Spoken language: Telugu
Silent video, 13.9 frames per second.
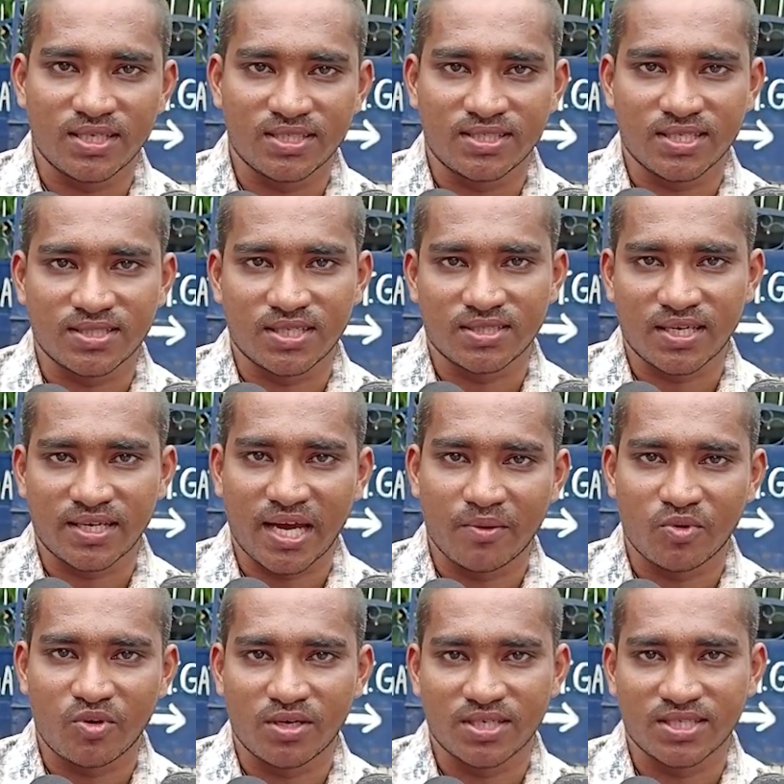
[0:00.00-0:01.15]
ఇచ్చేసాం సార్
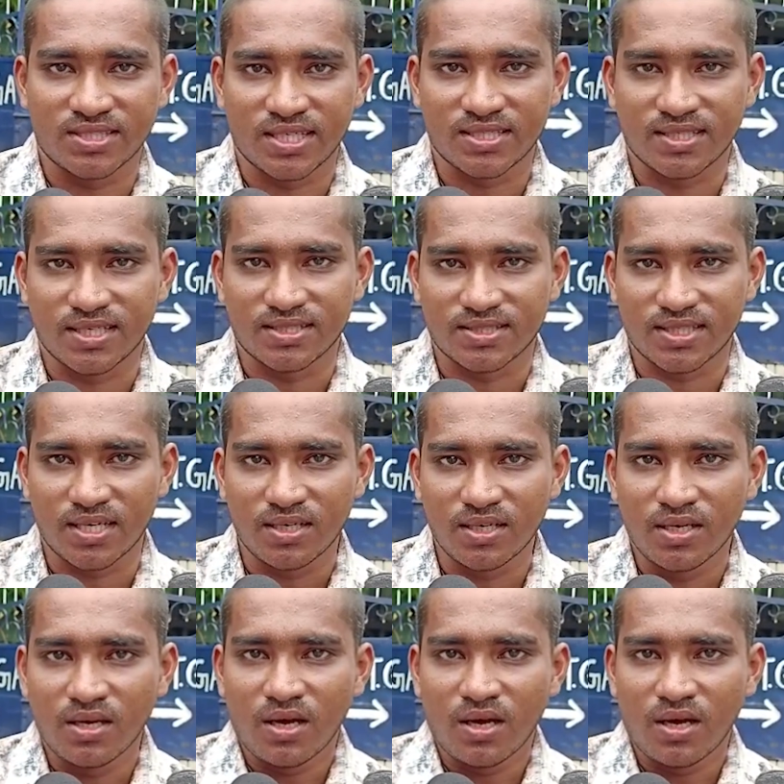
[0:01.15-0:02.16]
క్రైమ్ కూడా రిజిస్ట్రేషన్ అయింది సార్